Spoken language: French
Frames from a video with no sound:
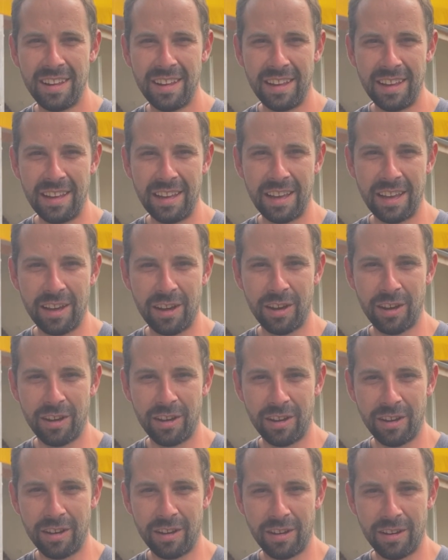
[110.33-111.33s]
Et,
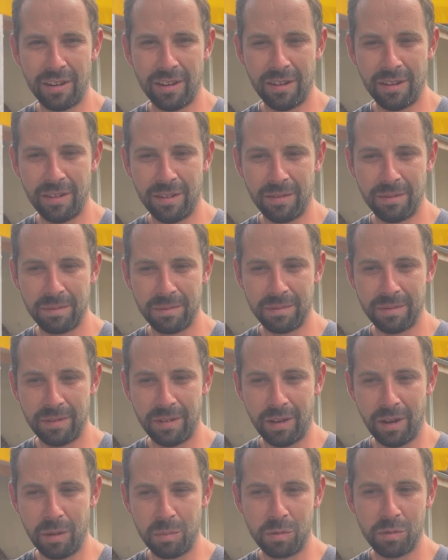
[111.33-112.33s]

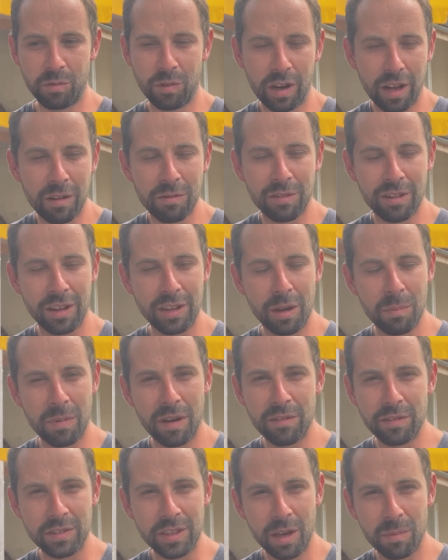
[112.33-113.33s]
et puis voilà, il n'y a,
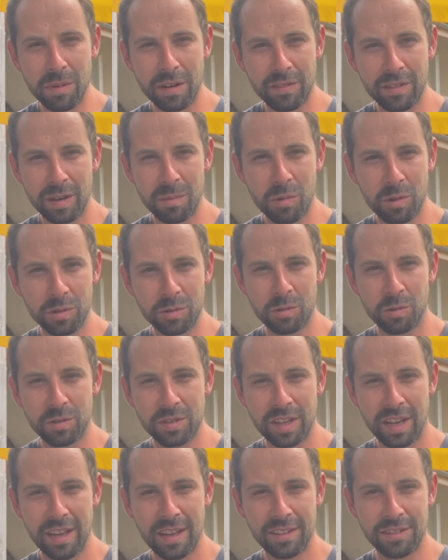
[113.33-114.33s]
pas, a pas vraiment de
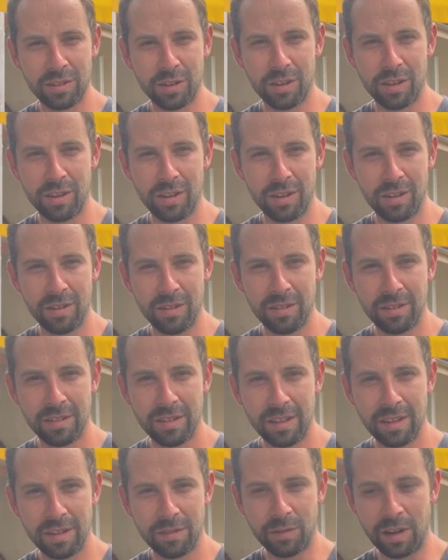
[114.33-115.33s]
contraintes
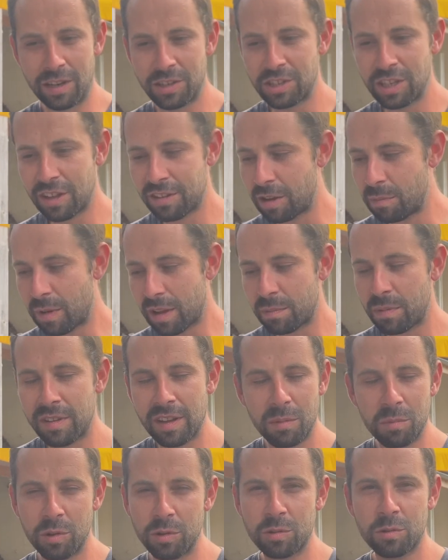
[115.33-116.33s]
le chien, c'est pas
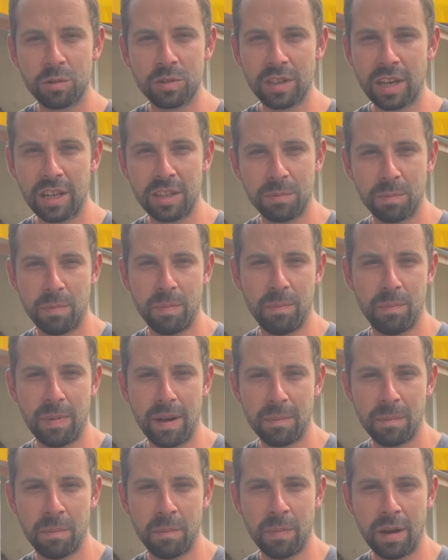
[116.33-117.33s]
spécialement une contrainte
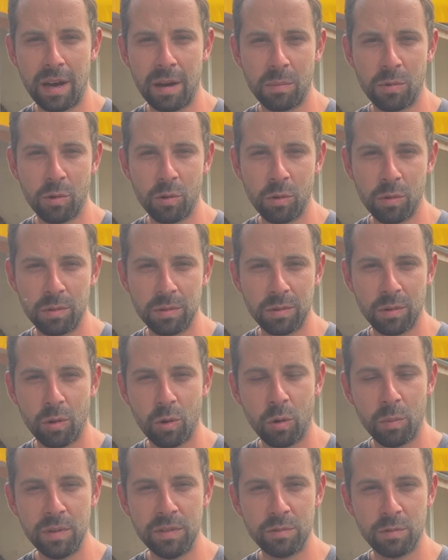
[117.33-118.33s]
par, rapport
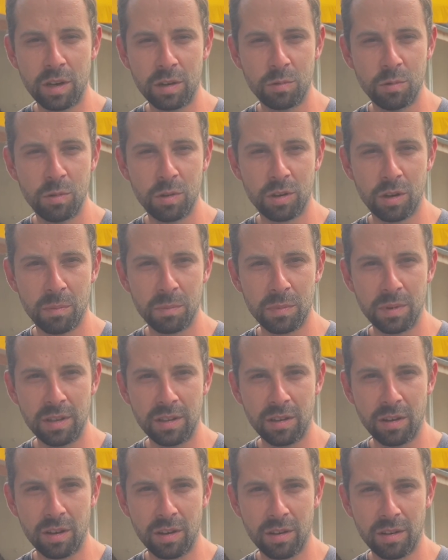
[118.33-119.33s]
au, bivouac ou au
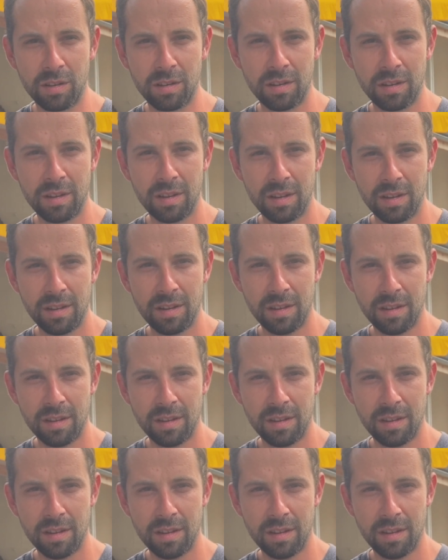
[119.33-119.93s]
camping. Euh, mhm.